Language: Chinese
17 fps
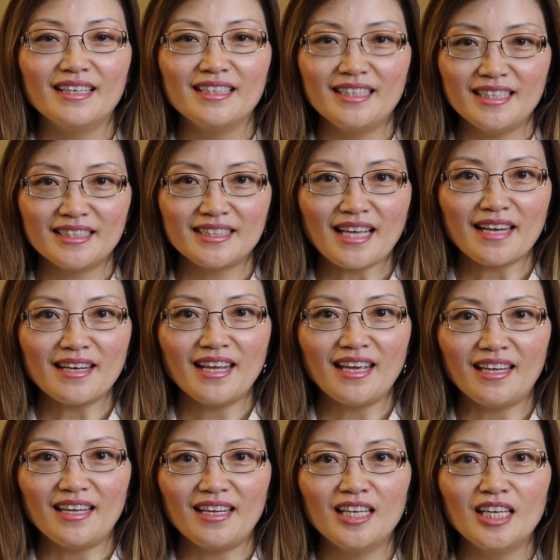第三
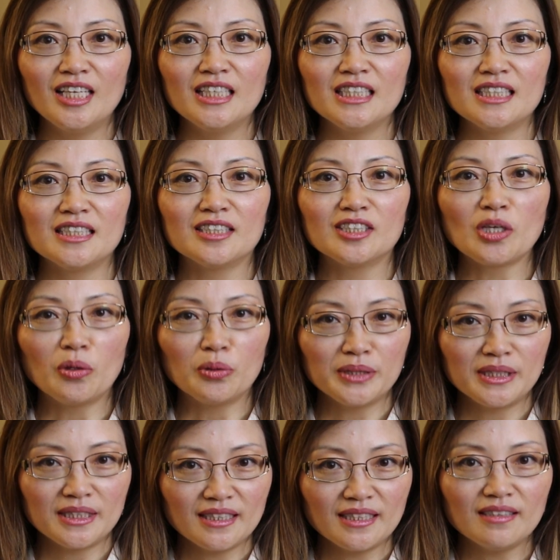类是投
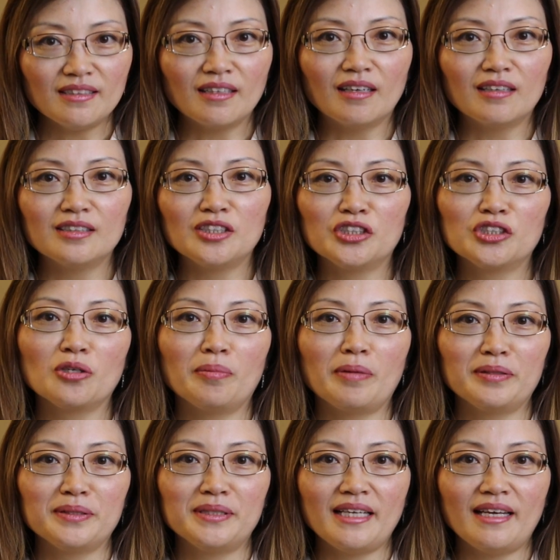资性的人寿
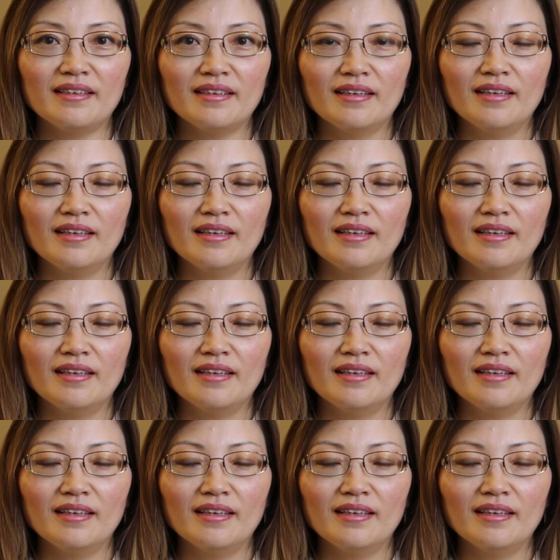保险。